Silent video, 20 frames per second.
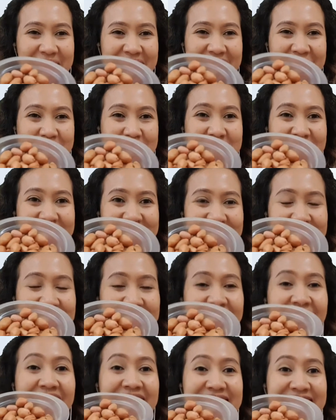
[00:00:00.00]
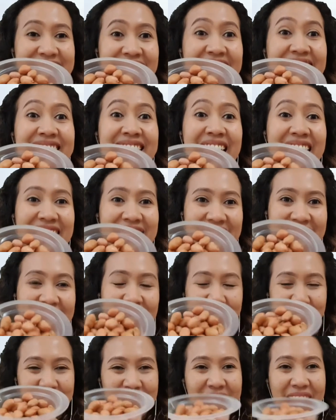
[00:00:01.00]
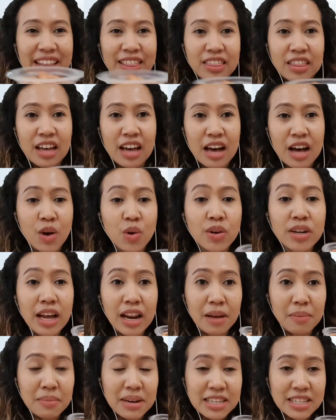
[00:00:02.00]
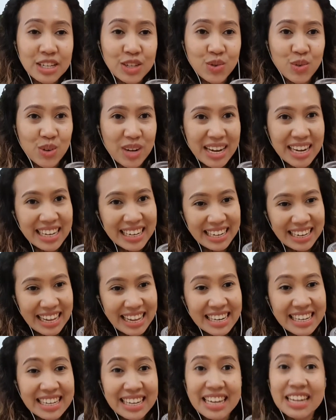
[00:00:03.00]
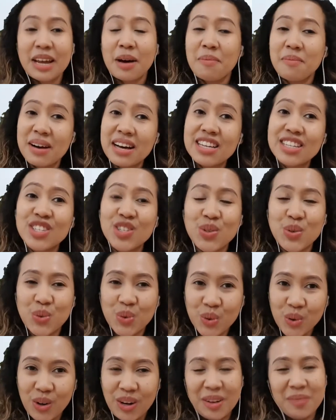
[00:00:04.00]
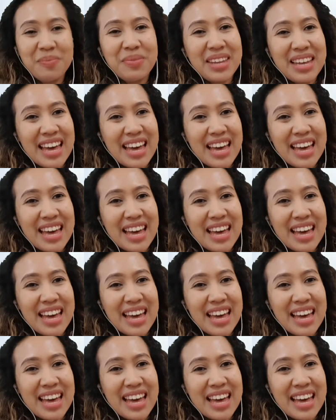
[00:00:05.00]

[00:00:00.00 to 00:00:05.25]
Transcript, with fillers: Namanya kacang tanah atau dalam bahasa Sunda dikenal dengan nama suuk